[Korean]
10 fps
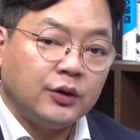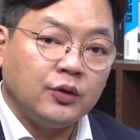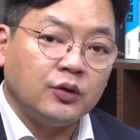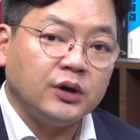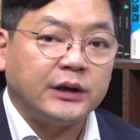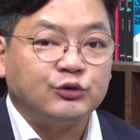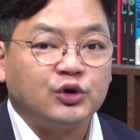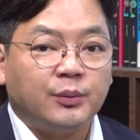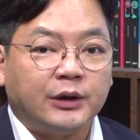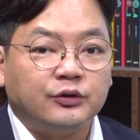타격이
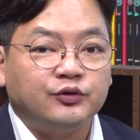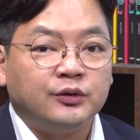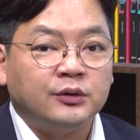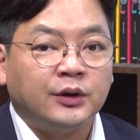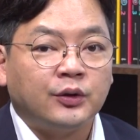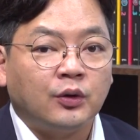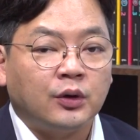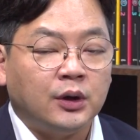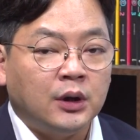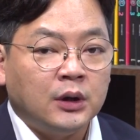나중에 받을 수 있는
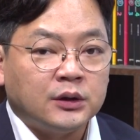타격이